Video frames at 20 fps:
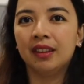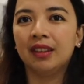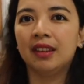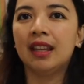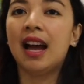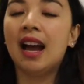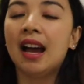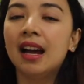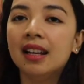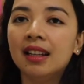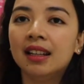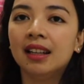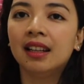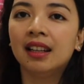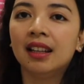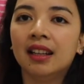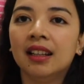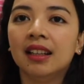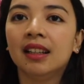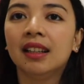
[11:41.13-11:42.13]
Ha?
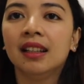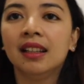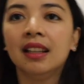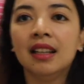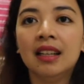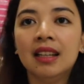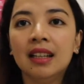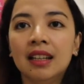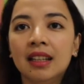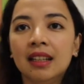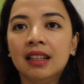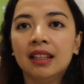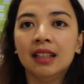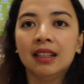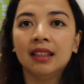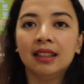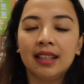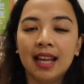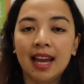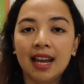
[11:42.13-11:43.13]

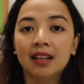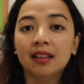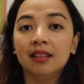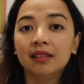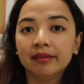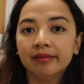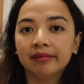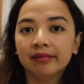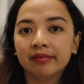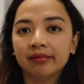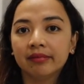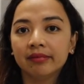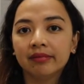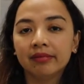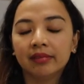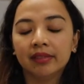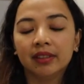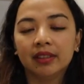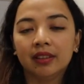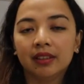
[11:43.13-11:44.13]
10, 10. 10
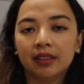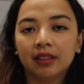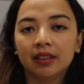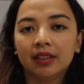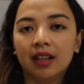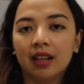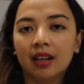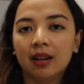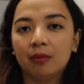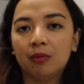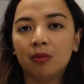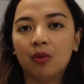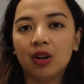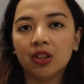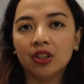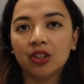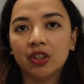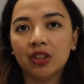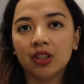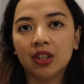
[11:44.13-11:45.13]
um,
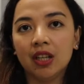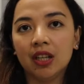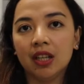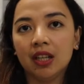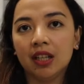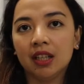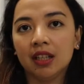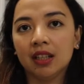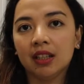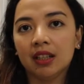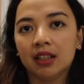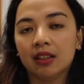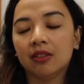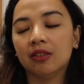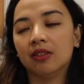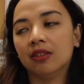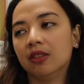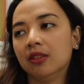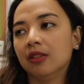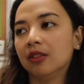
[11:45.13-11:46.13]
washing.
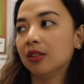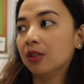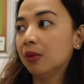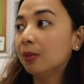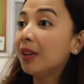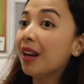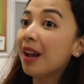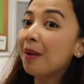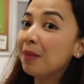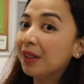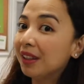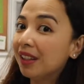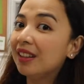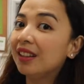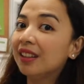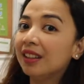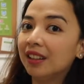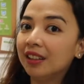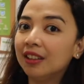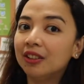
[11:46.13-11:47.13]
Oo. So, marami
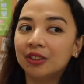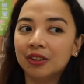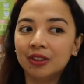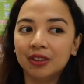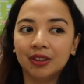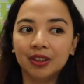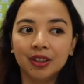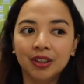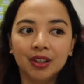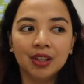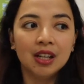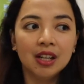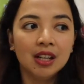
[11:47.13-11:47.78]
talaga doon.